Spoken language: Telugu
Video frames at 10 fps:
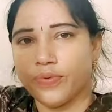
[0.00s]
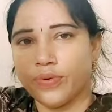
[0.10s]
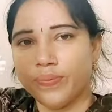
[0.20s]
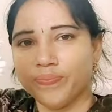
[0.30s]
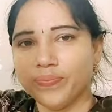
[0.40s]

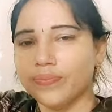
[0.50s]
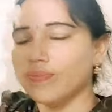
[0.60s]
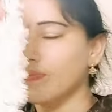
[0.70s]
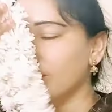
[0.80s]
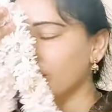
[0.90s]
పువ్వులు
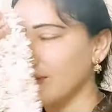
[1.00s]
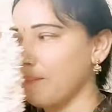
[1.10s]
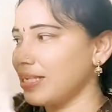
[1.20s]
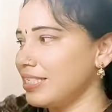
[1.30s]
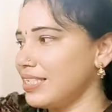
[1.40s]

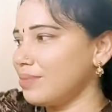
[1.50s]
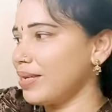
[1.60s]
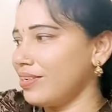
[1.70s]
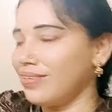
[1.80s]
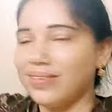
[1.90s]
మంచి
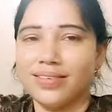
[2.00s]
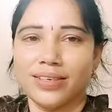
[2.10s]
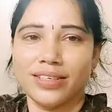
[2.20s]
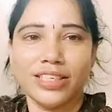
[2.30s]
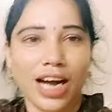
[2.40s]
స్మెల్
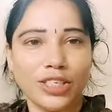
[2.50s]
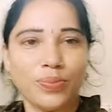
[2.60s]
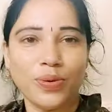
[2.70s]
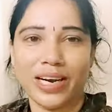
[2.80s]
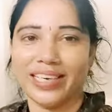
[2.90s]

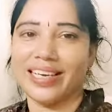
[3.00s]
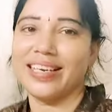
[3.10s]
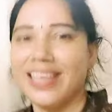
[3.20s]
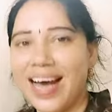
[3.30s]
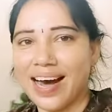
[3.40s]
జాజి పూలు
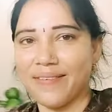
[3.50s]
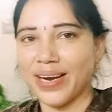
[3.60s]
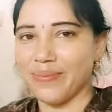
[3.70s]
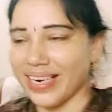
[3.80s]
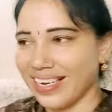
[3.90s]
అంటారు కదా
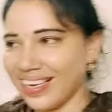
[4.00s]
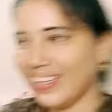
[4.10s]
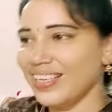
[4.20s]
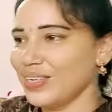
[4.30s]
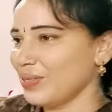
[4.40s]
అవన్నమాట
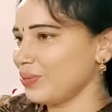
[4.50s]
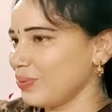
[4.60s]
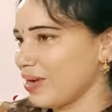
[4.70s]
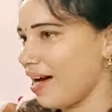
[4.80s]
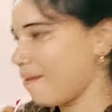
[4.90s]

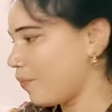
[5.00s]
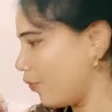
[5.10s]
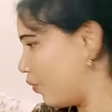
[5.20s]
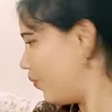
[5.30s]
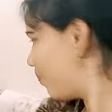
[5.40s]
సో ఆ
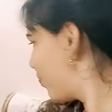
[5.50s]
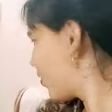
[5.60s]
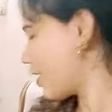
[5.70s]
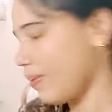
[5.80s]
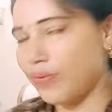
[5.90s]
పూలు
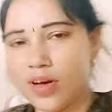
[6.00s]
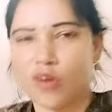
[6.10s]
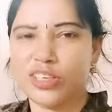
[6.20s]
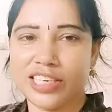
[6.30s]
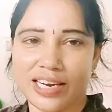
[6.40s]
ఇప్పుడు
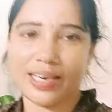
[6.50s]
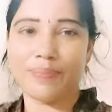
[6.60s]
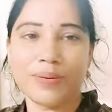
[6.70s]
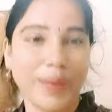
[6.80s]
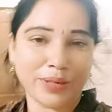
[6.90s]
ఆఫీస్కి
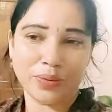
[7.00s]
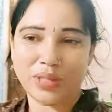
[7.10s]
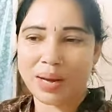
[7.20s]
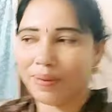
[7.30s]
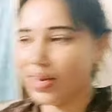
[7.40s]
వెళ్ళేటప్పుడు
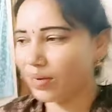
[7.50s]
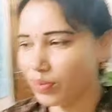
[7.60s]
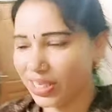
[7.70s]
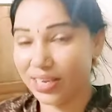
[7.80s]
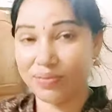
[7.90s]
పెట్టుకుందామా
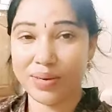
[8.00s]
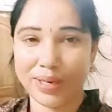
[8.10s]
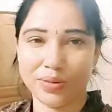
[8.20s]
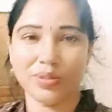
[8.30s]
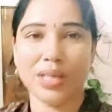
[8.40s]
లేకపోతే
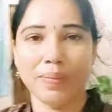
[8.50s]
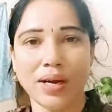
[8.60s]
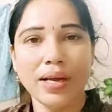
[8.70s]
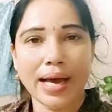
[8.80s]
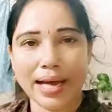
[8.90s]
ఈవినింగ్
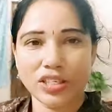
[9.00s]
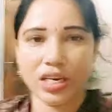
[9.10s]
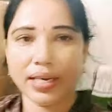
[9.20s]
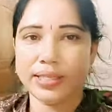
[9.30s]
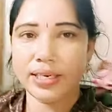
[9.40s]
పెట్టుకుందామా
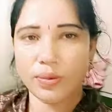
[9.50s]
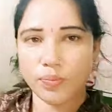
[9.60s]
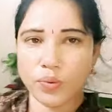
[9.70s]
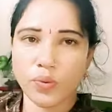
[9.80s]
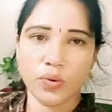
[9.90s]
యాక్చువల్గా అయితే
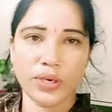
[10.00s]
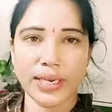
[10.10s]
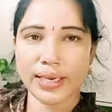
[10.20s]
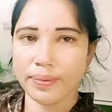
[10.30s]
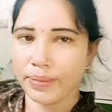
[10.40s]
నేను పూలు
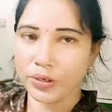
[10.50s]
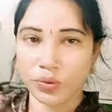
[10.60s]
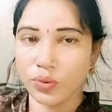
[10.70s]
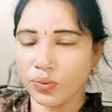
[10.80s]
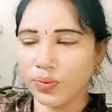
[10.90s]
ఉంటే
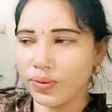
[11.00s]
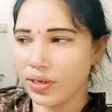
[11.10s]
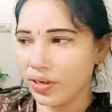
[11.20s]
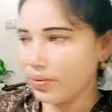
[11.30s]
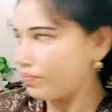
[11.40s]
పెట్టుకోను
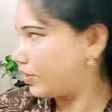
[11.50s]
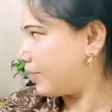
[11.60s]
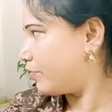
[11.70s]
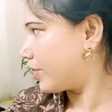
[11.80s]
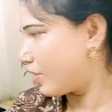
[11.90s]

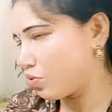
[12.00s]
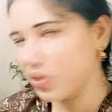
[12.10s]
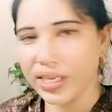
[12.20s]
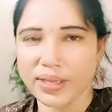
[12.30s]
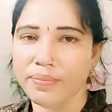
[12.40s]
దేవుడికి
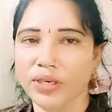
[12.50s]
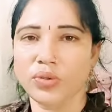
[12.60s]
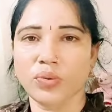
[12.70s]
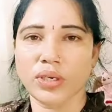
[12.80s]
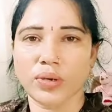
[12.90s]
ఎక్కువ శాతం
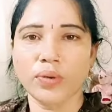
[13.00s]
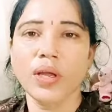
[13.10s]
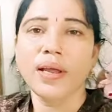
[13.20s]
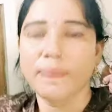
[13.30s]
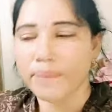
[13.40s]
పెడుతూ ఉంటాను
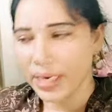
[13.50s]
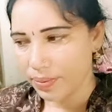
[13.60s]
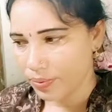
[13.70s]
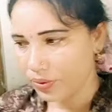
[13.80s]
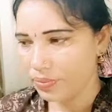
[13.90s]

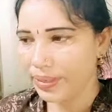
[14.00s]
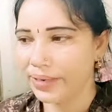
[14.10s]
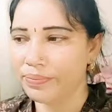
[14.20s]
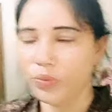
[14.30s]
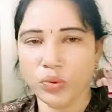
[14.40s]
బట్ ఇప్పుడు
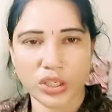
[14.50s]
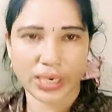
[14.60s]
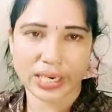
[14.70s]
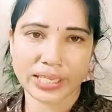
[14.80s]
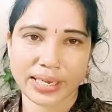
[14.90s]
మనం పూజ
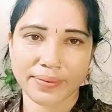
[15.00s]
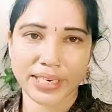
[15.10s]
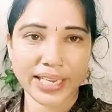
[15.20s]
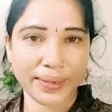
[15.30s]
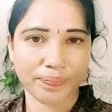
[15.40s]
చేయలేదు
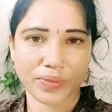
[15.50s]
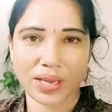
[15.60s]
కాబట్టి